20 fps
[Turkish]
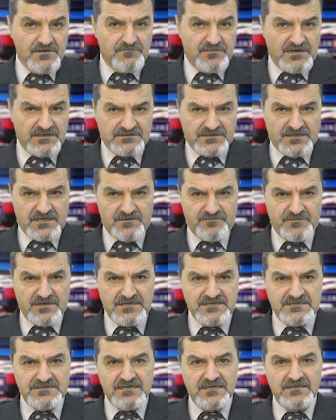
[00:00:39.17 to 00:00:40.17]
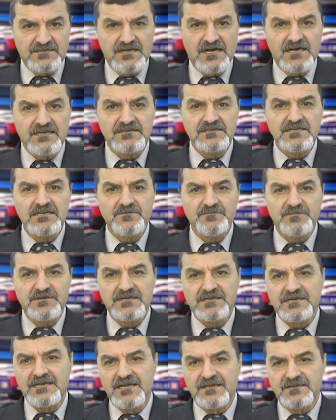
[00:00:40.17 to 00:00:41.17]
Batı Ermenistan'da antik
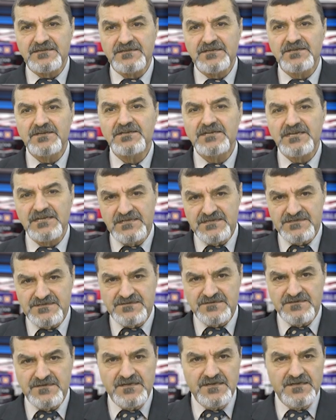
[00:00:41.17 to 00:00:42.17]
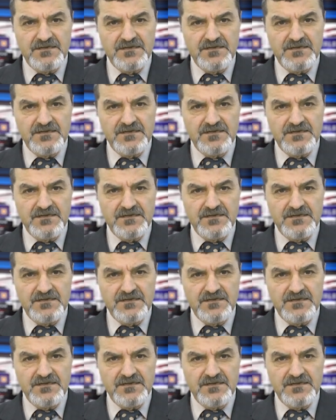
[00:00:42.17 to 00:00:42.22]
bir kent, Kilis.